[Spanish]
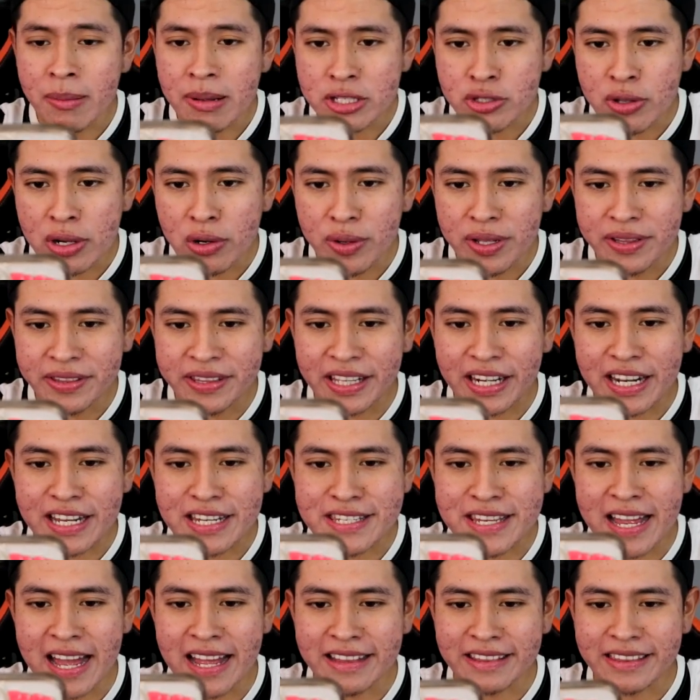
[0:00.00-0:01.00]
he visto algo
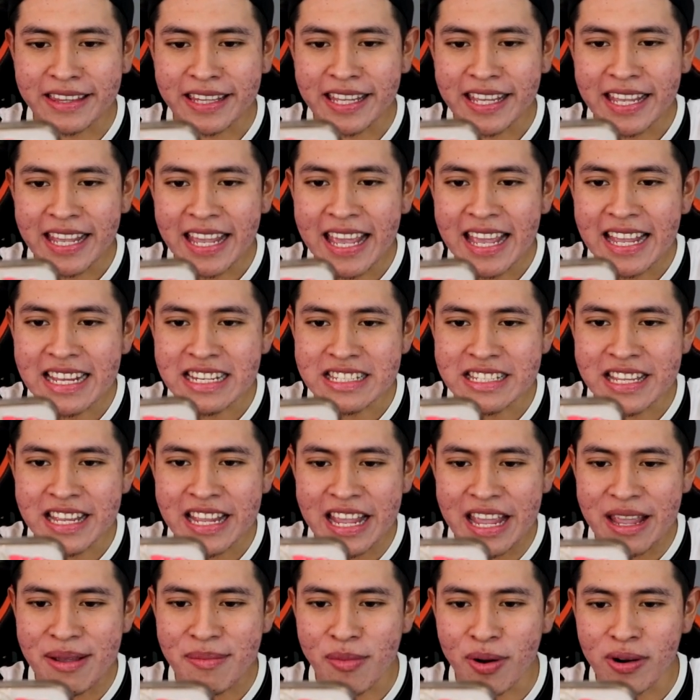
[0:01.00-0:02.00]
interesante,
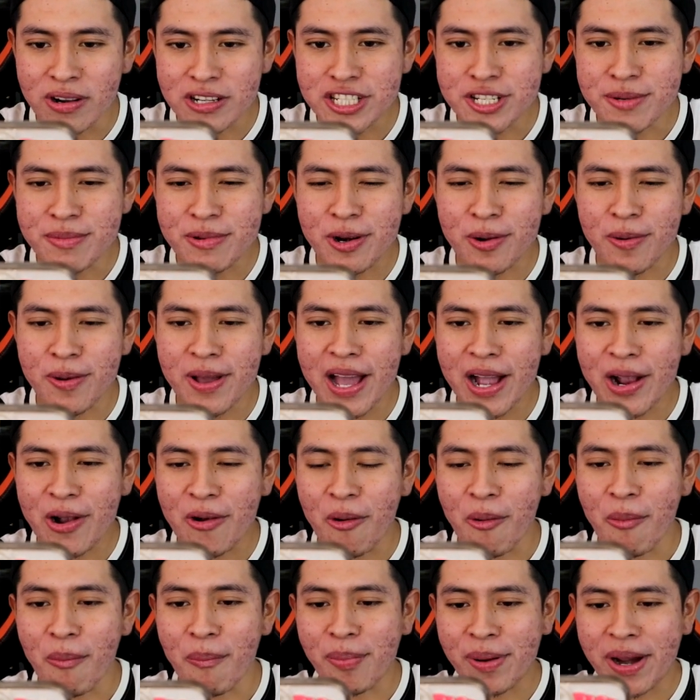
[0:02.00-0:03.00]
este emoji me lo voy a
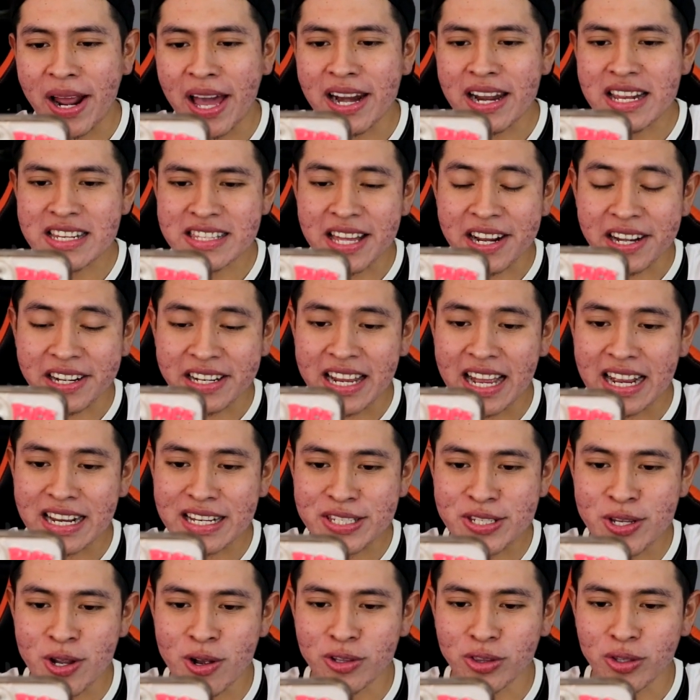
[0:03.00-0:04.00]
comprar, esta
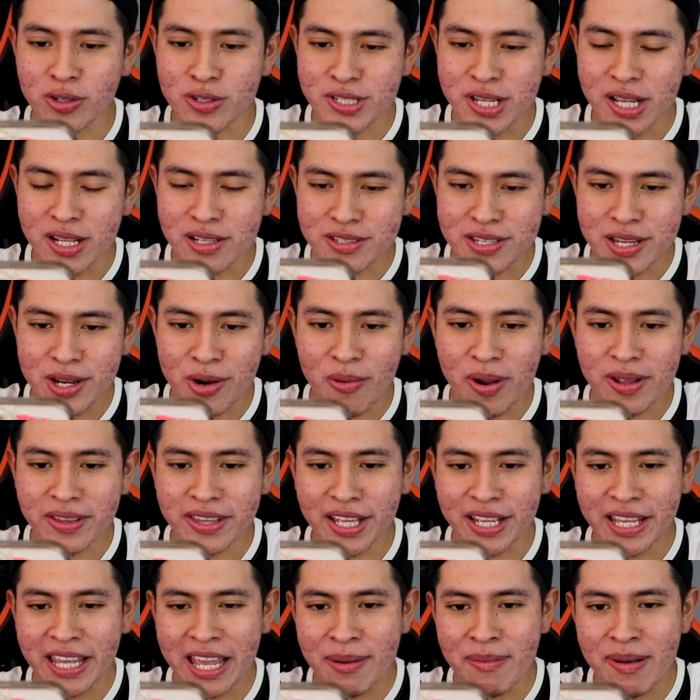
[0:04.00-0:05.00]
reacción
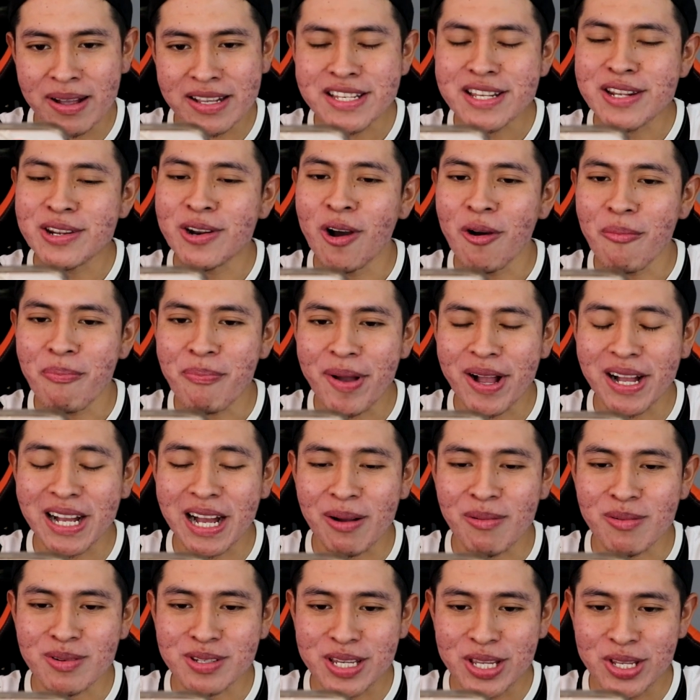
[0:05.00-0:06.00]
250 gemas, lo
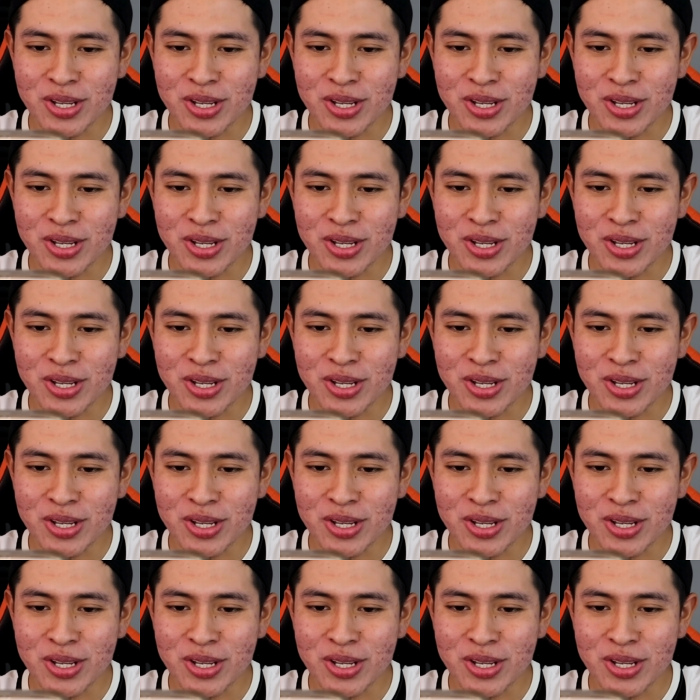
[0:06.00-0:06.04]
pagamos